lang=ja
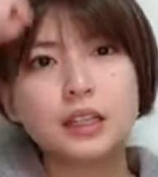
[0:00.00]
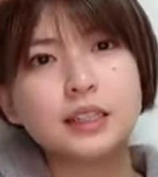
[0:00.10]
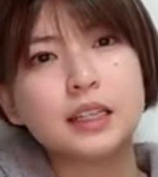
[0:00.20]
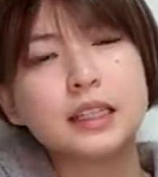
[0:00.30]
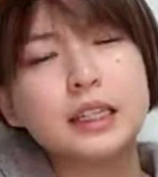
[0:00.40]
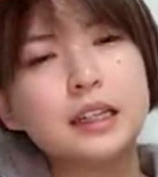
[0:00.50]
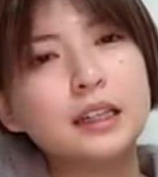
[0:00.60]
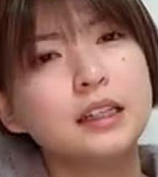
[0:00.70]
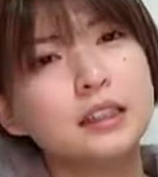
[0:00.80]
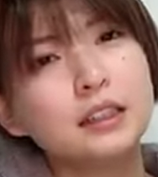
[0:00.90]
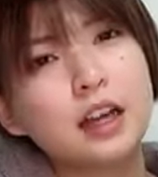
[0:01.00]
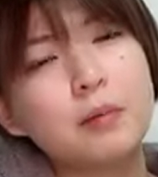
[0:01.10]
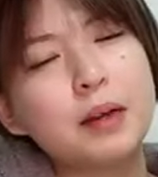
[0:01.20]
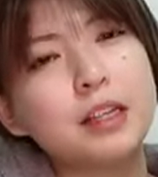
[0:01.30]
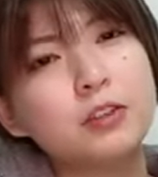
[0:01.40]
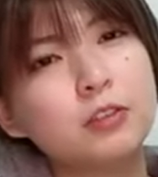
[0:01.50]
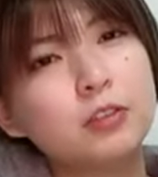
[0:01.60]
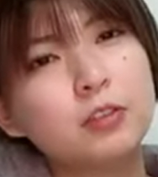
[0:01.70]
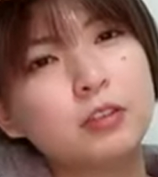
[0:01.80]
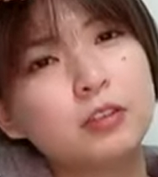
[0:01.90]
最近ハマり
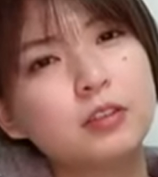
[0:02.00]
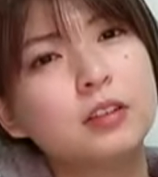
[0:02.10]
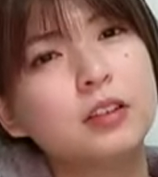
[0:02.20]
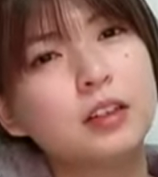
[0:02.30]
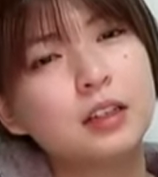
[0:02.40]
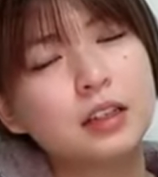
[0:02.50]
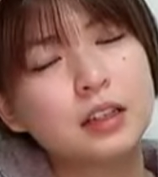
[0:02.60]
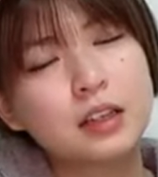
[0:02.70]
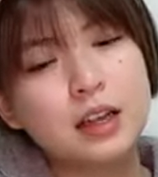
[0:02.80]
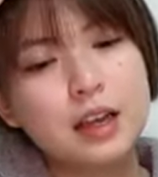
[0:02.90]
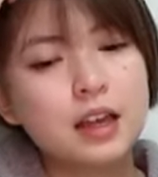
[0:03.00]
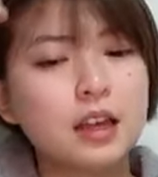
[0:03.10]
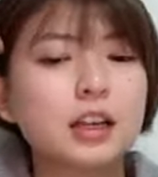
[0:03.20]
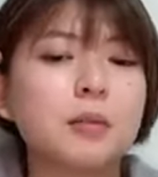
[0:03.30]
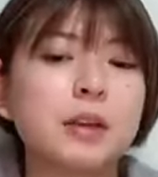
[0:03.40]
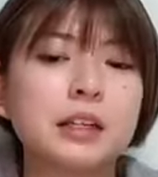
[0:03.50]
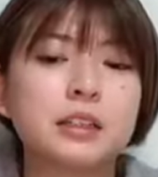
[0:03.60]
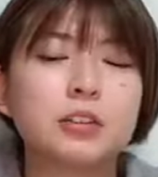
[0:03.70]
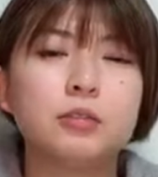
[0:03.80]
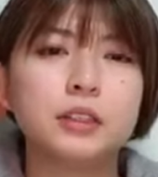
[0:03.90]
の髪
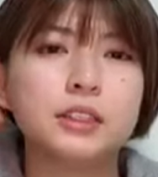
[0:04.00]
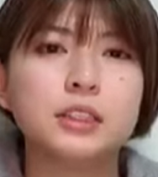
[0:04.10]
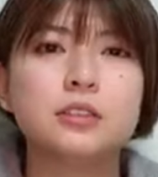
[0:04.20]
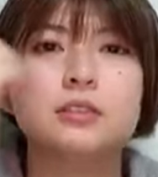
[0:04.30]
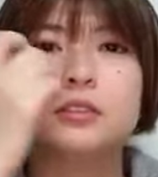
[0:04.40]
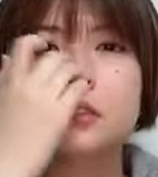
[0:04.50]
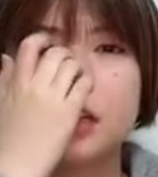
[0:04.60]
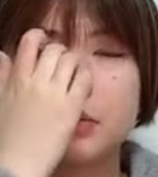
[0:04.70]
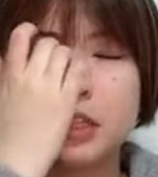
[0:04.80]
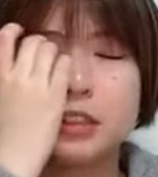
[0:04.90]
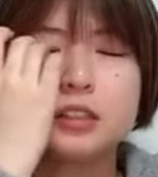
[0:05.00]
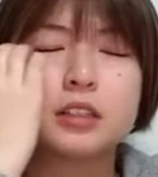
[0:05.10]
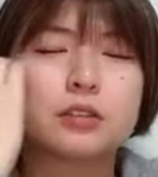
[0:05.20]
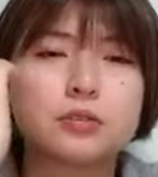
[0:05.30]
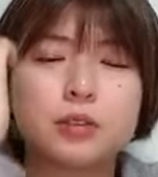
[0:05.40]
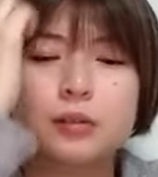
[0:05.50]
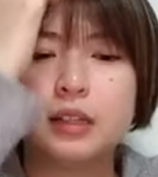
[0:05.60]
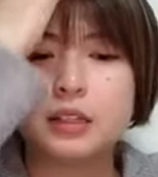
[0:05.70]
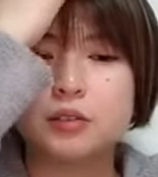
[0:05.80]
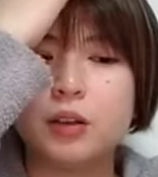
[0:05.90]
型とは違う髪なんですけどそれは
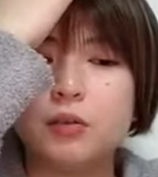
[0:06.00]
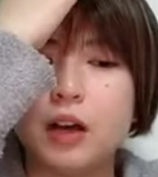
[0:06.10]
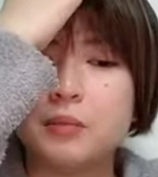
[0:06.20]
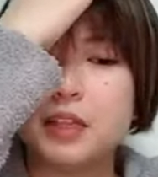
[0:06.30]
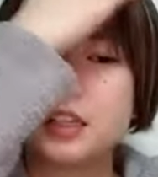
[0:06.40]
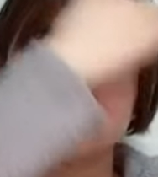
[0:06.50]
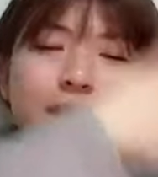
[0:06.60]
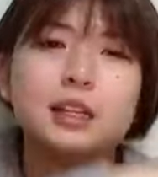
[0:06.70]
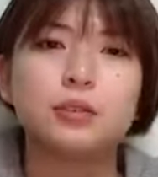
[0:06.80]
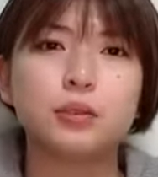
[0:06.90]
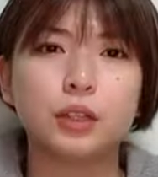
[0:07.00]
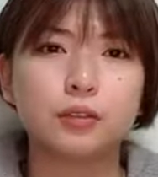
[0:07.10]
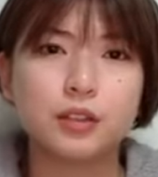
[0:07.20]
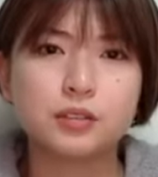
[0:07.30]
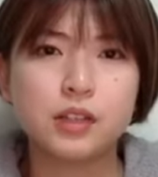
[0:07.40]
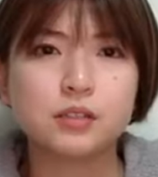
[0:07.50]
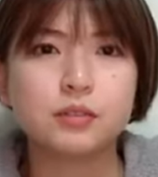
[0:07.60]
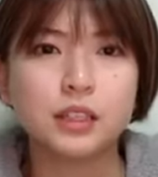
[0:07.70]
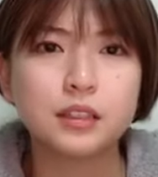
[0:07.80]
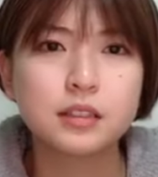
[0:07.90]
ねそれを編み出す前に撮ったのでそれはそう
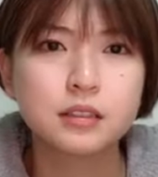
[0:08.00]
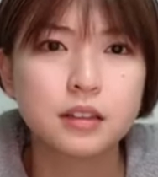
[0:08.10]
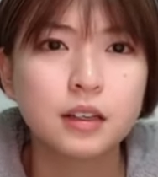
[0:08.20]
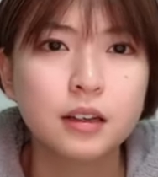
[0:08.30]
なんです